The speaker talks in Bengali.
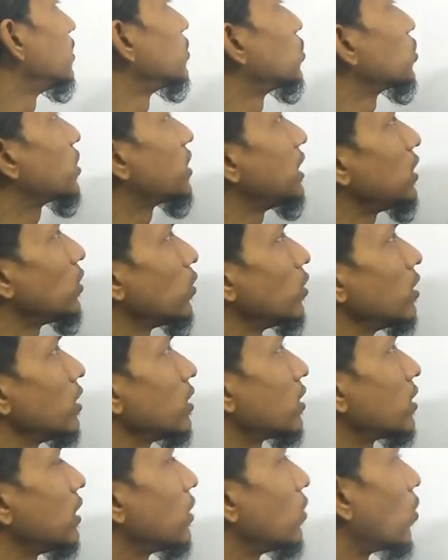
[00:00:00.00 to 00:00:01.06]
তো কিটোনের
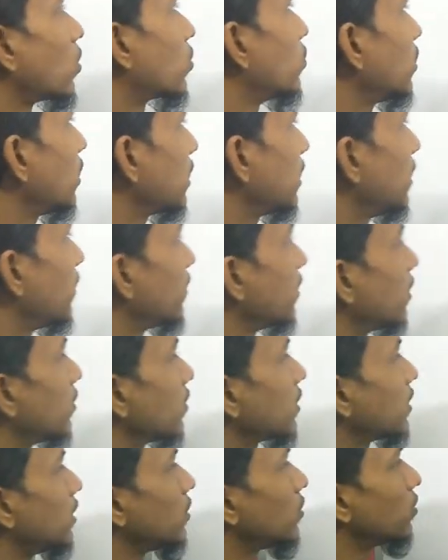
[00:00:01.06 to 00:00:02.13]
কি গঠনটা কী আমার জানতে
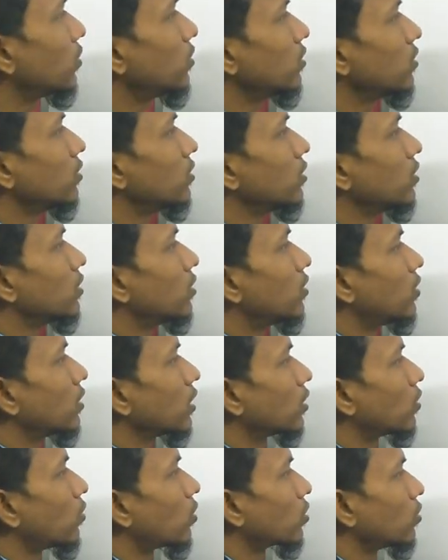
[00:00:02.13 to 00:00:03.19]
হবে কিটোন
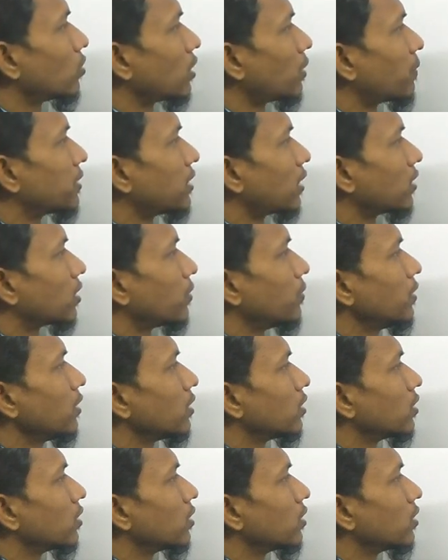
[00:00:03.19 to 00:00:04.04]
ওকে গঠনটা আমার জানতে হবে